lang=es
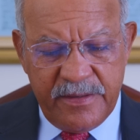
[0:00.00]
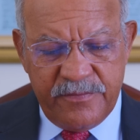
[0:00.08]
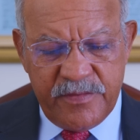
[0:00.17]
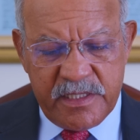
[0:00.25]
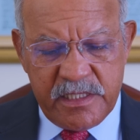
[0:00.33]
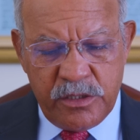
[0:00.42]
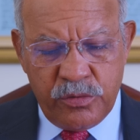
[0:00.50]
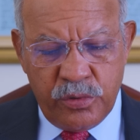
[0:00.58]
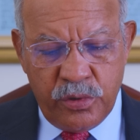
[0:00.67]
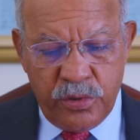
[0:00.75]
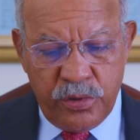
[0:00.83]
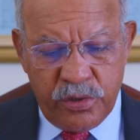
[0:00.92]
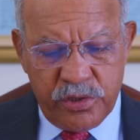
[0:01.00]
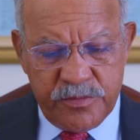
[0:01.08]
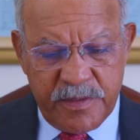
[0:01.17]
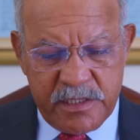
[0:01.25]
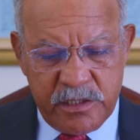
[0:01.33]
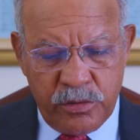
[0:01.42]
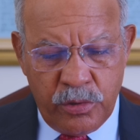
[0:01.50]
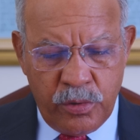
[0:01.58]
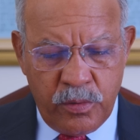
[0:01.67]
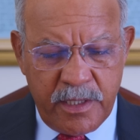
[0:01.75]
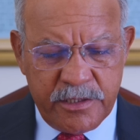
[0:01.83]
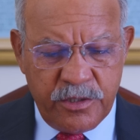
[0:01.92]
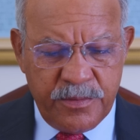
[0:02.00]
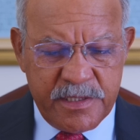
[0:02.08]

versículo 2, versículo 4,